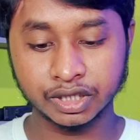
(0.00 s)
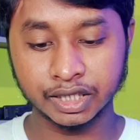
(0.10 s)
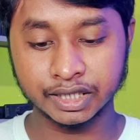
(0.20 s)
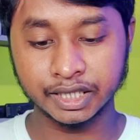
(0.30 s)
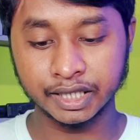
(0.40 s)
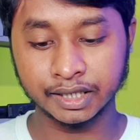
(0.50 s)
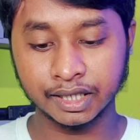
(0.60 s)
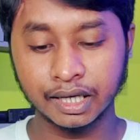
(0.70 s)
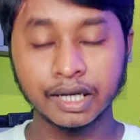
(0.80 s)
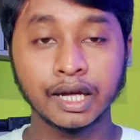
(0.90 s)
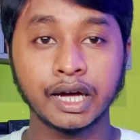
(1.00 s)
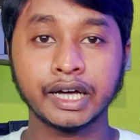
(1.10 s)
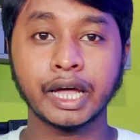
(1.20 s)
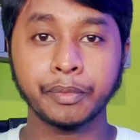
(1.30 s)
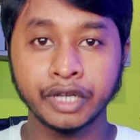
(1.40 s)
सजेस्ट किया जाता है
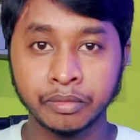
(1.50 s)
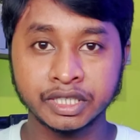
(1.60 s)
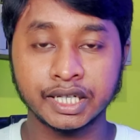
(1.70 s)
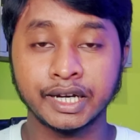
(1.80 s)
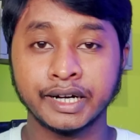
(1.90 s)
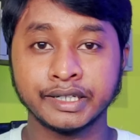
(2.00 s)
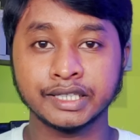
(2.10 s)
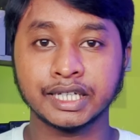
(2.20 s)
अगर आप इनमें से लगाना